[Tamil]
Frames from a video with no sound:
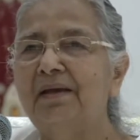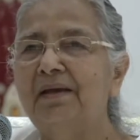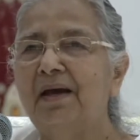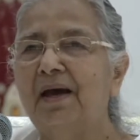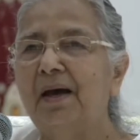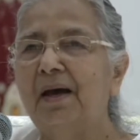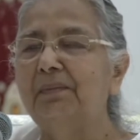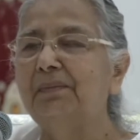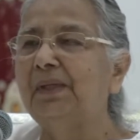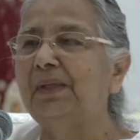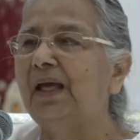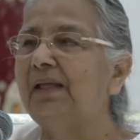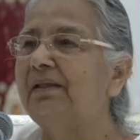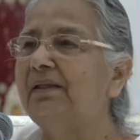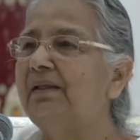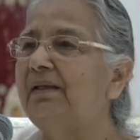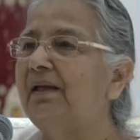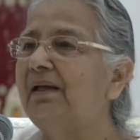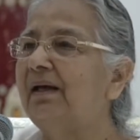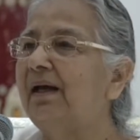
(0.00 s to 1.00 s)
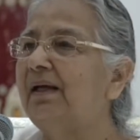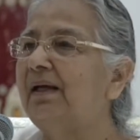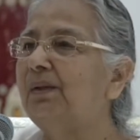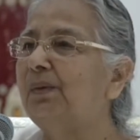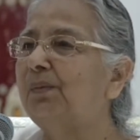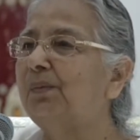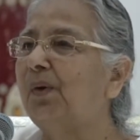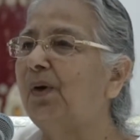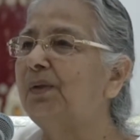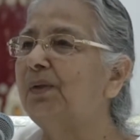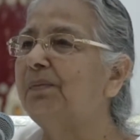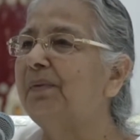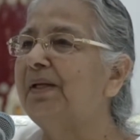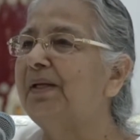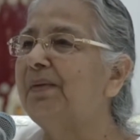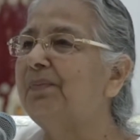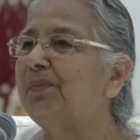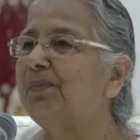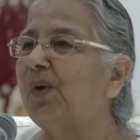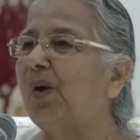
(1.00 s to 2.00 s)
அது ரெண்டு மூட்டை சாவிகள்
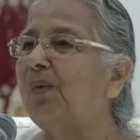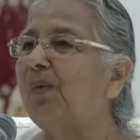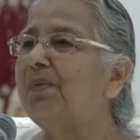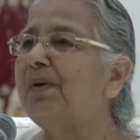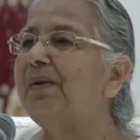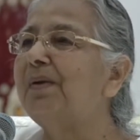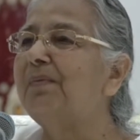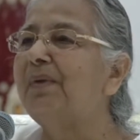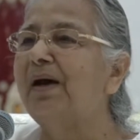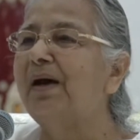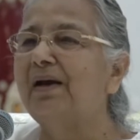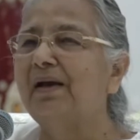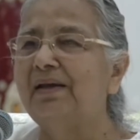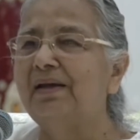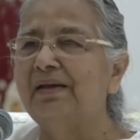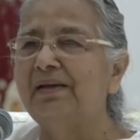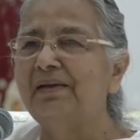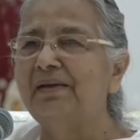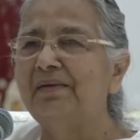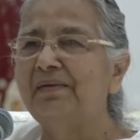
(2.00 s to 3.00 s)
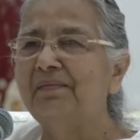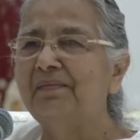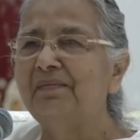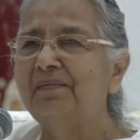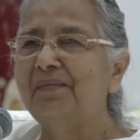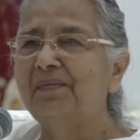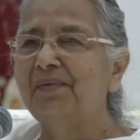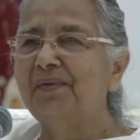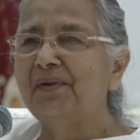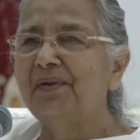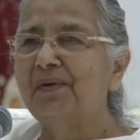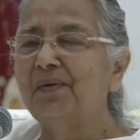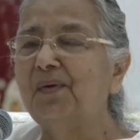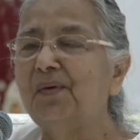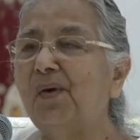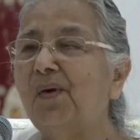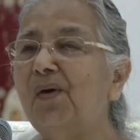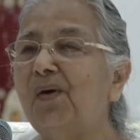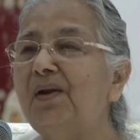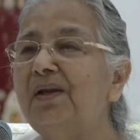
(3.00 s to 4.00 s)
எங்கெங்கே எதை வச்சு
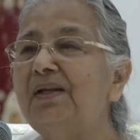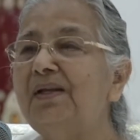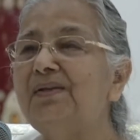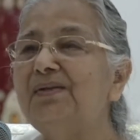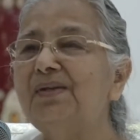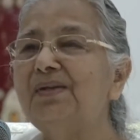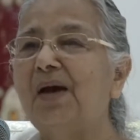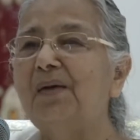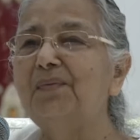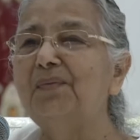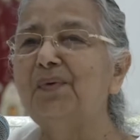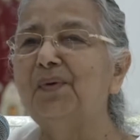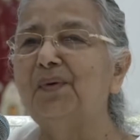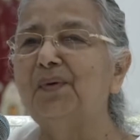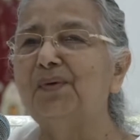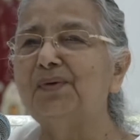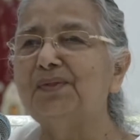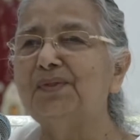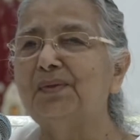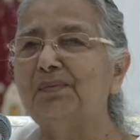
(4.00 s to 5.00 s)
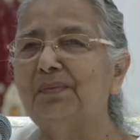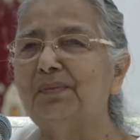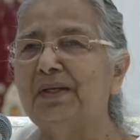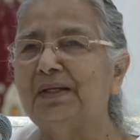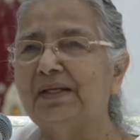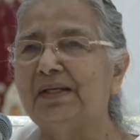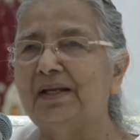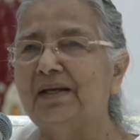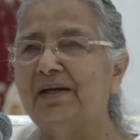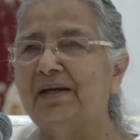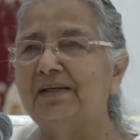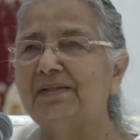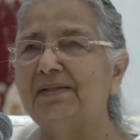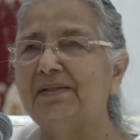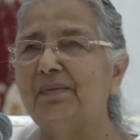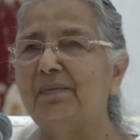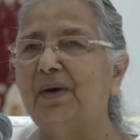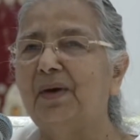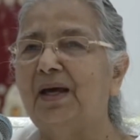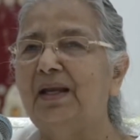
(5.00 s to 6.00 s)
எந்த அறையோட
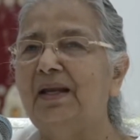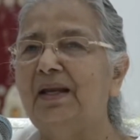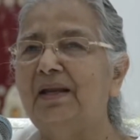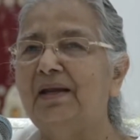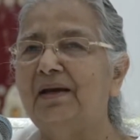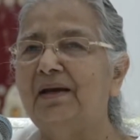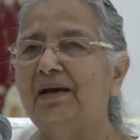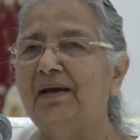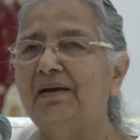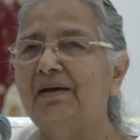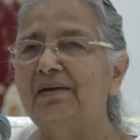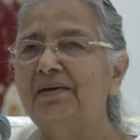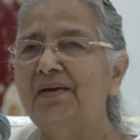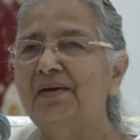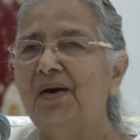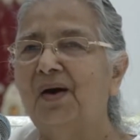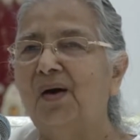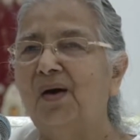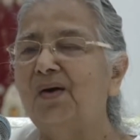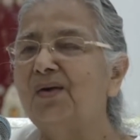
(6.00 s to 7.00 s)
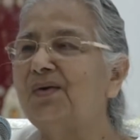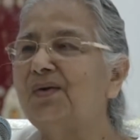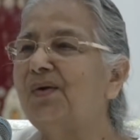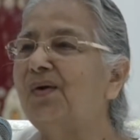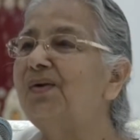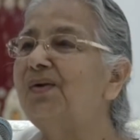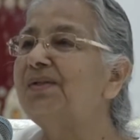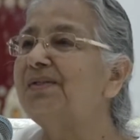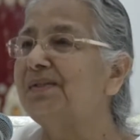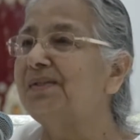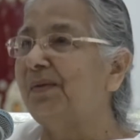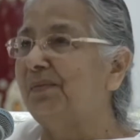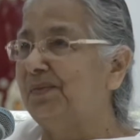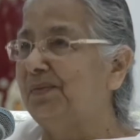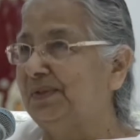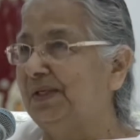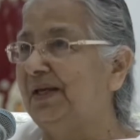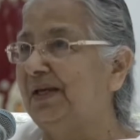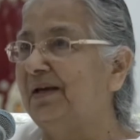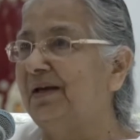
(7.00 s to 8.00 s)
சாவி இது அப்படின்னு வந்து தெரியவே
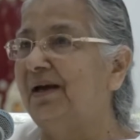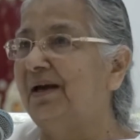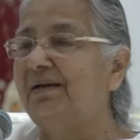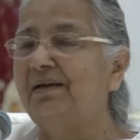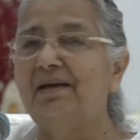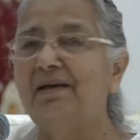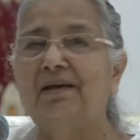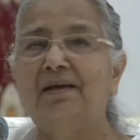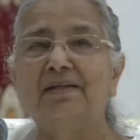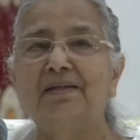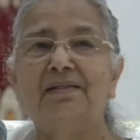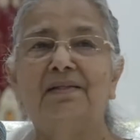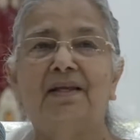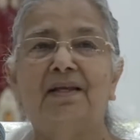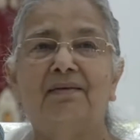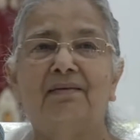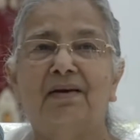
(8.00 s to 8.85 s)
தெரியாது யா